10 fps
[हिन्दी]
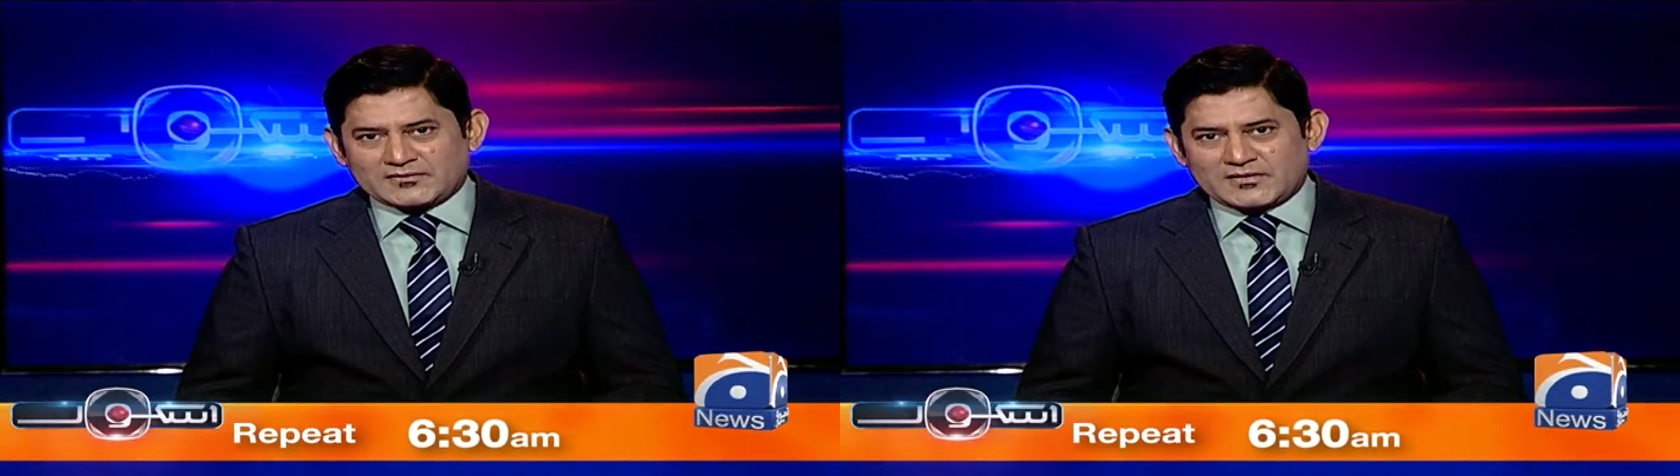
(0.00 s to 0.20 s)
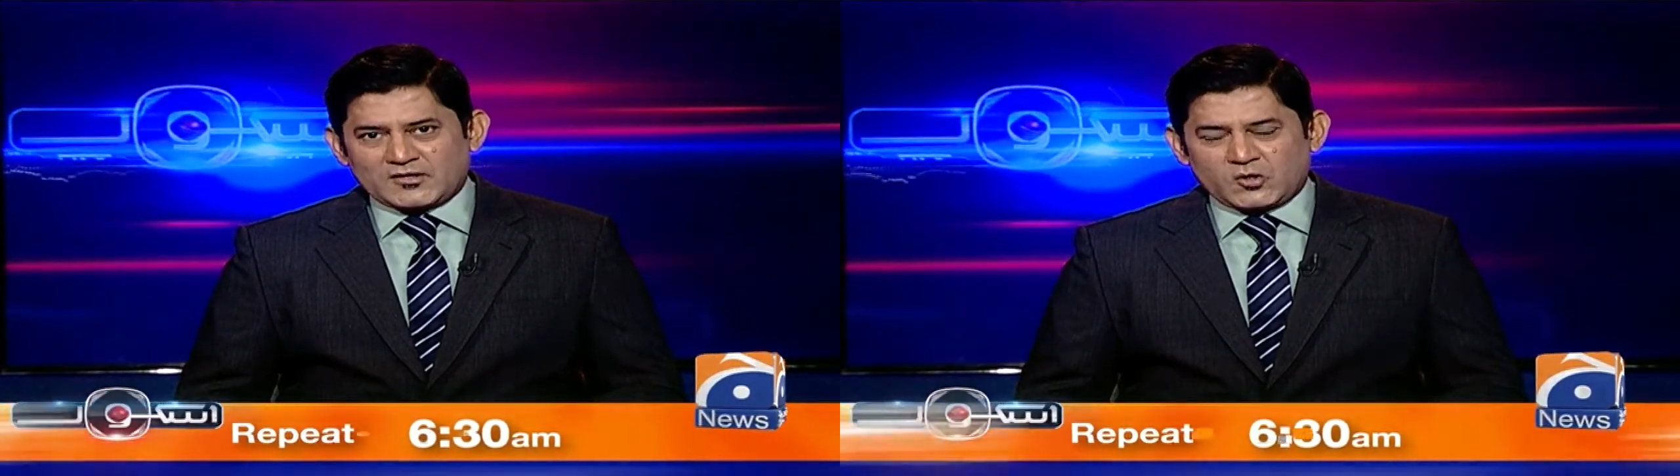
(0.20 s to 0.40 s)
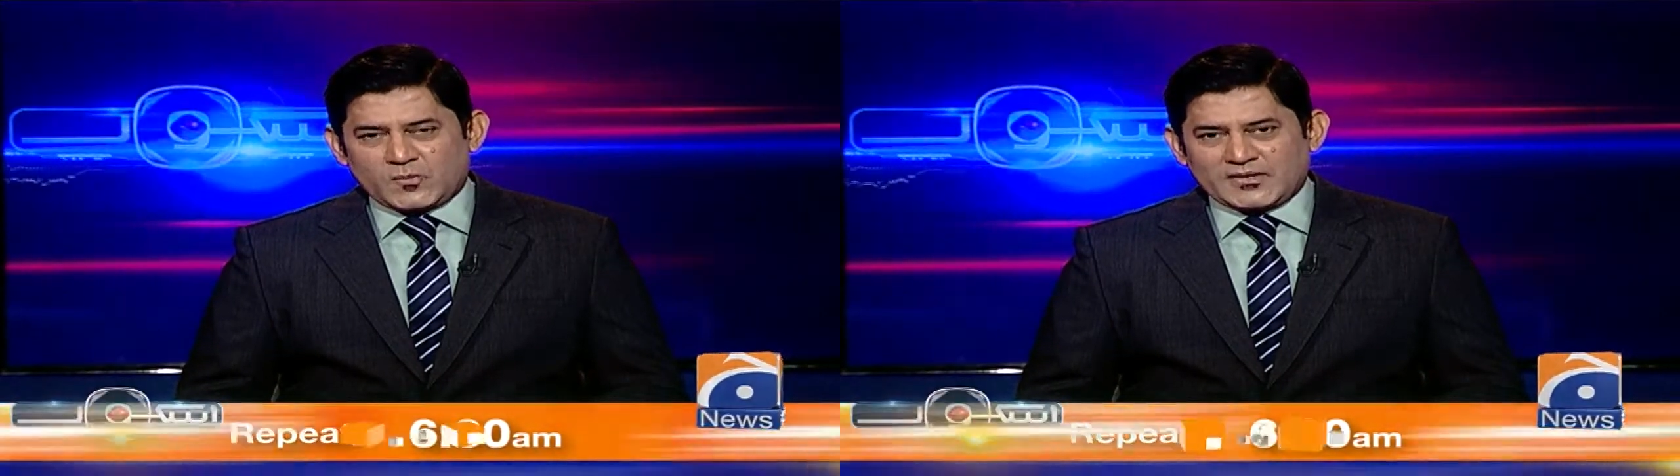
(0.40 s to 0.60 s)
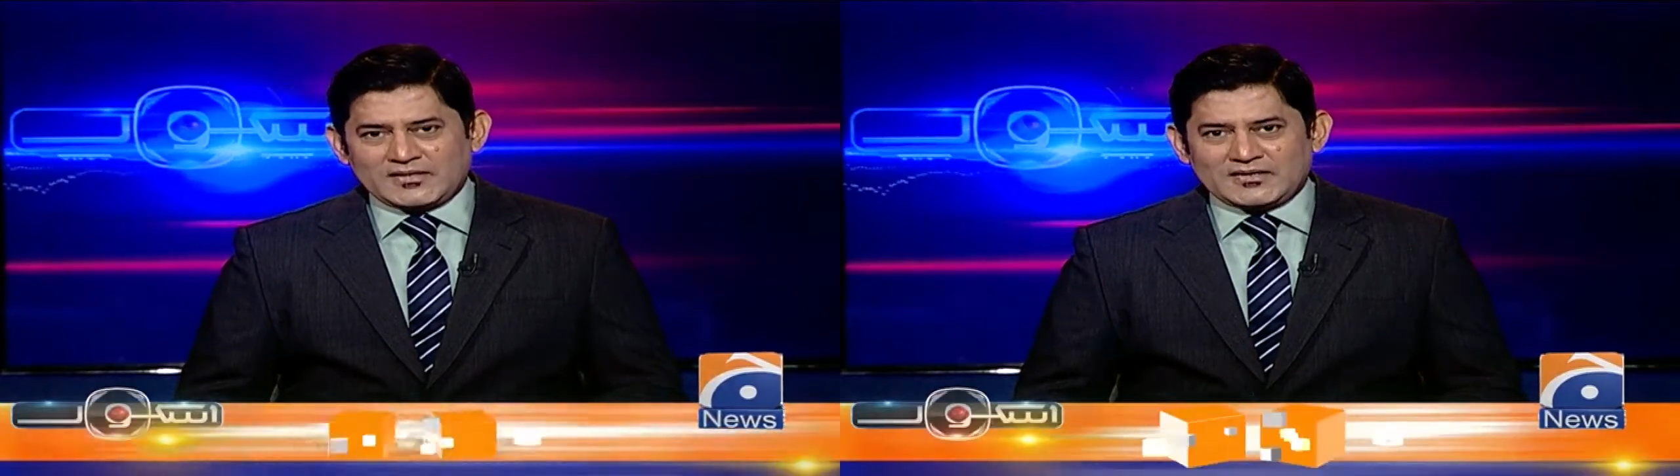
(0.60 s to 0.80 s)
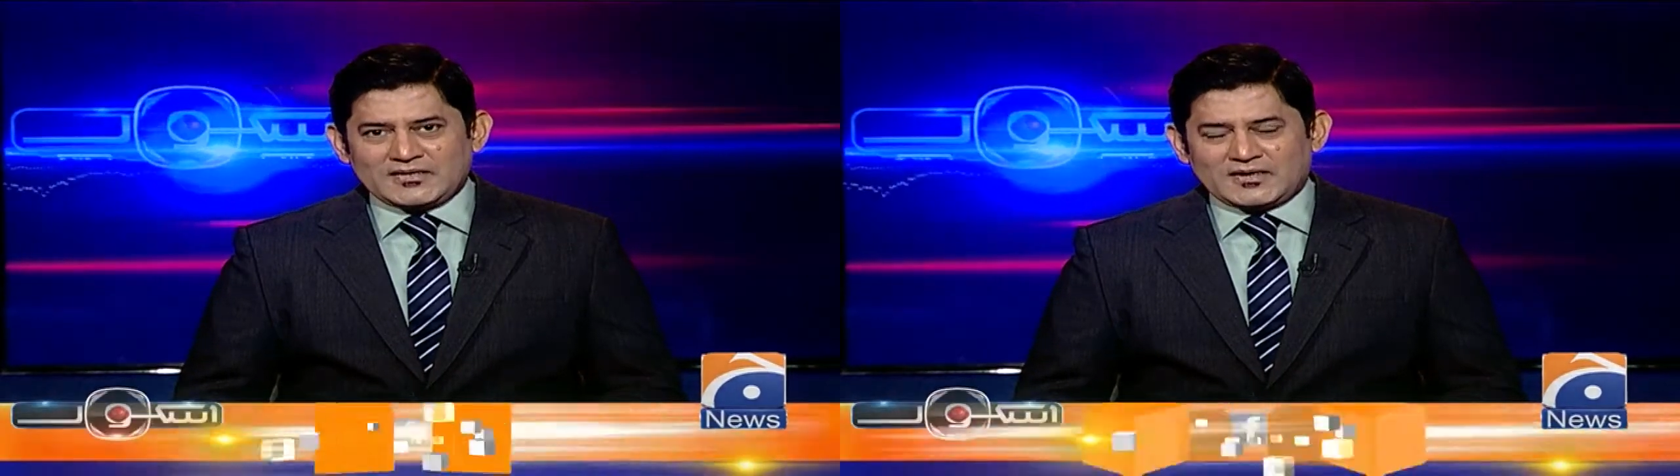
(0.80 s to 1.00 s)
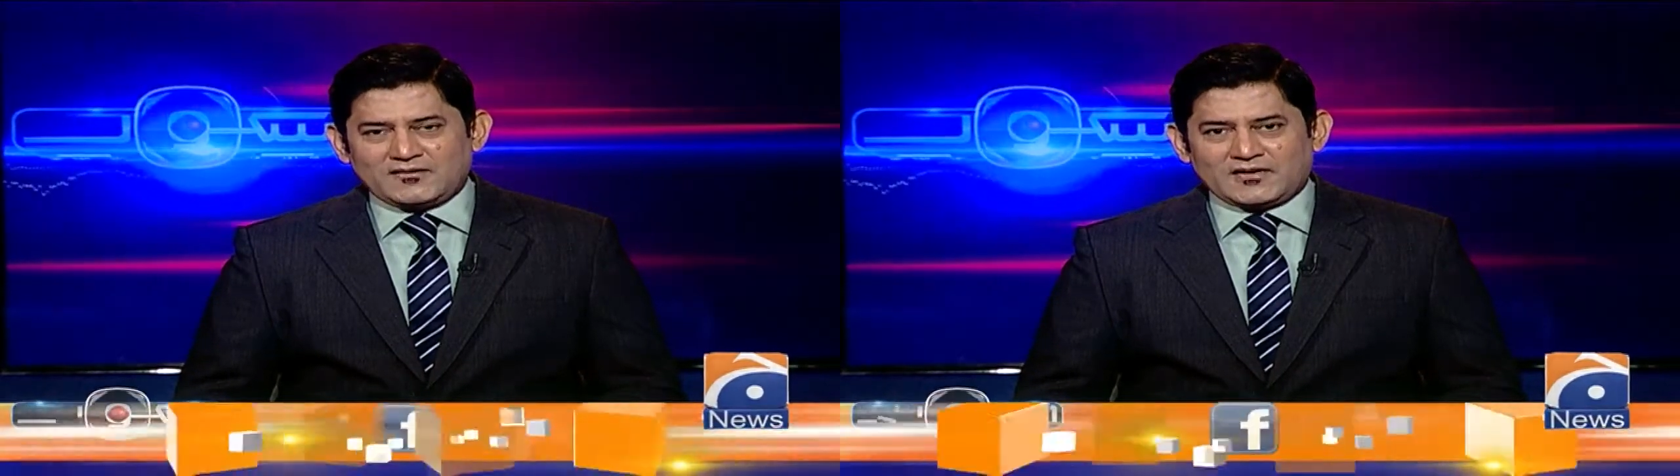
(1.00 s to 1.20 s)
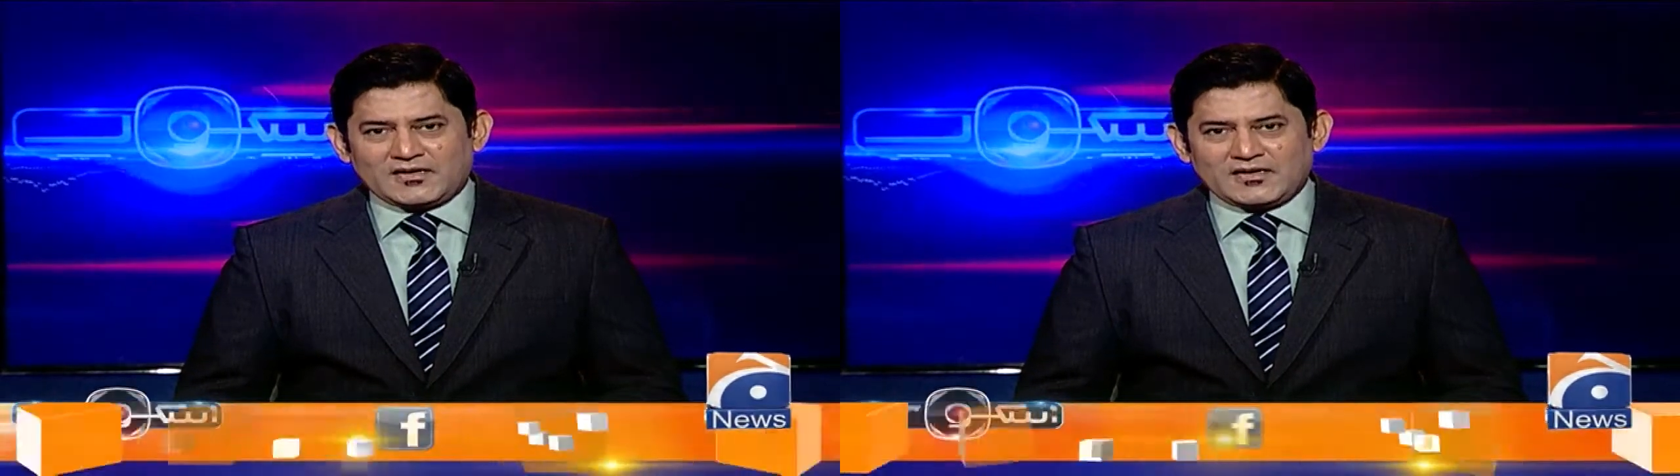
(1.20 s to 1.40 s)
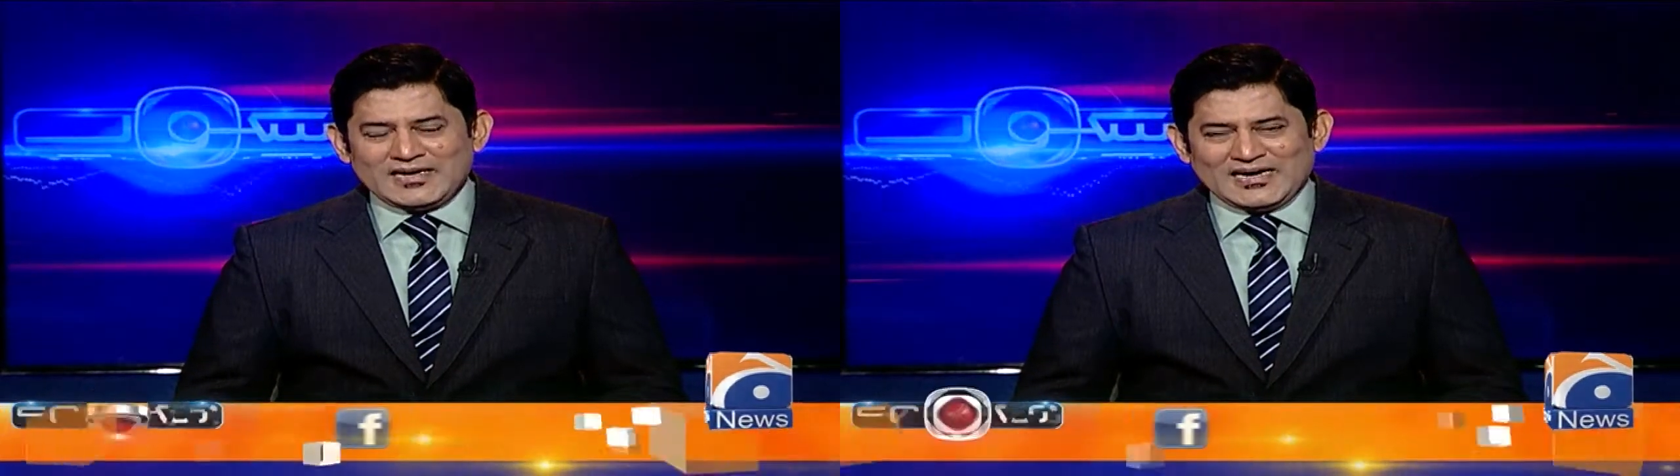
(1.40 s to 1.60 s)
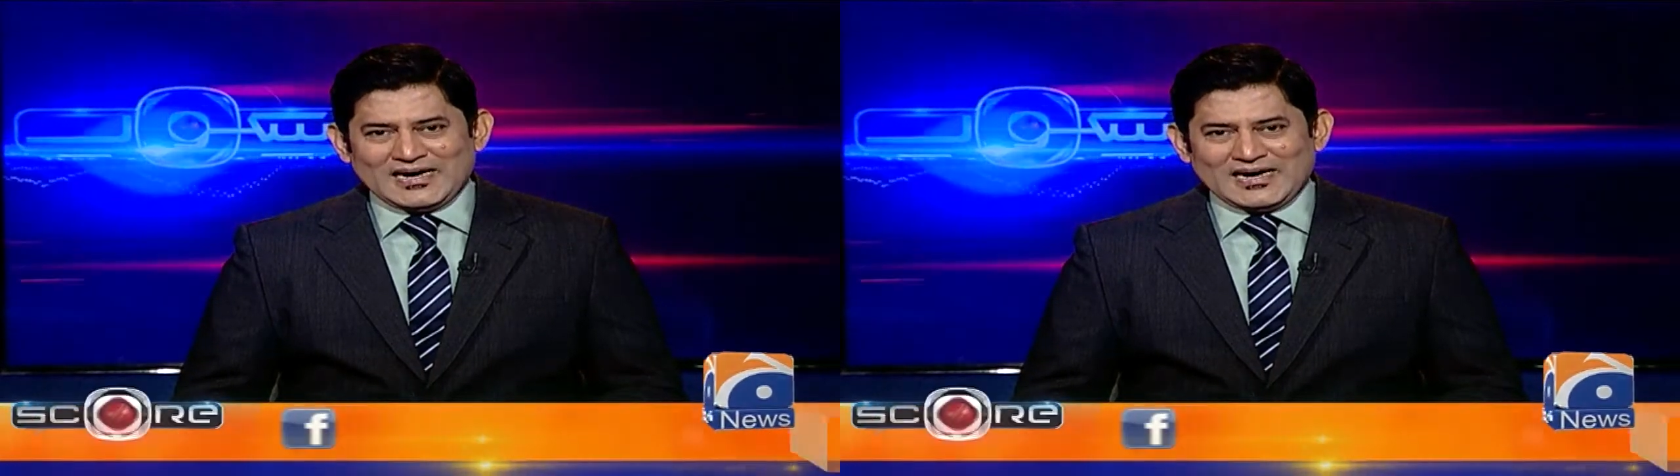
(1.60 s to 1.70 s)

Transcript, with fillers: पाकिस्तान की नुमाइंदगी करने वाले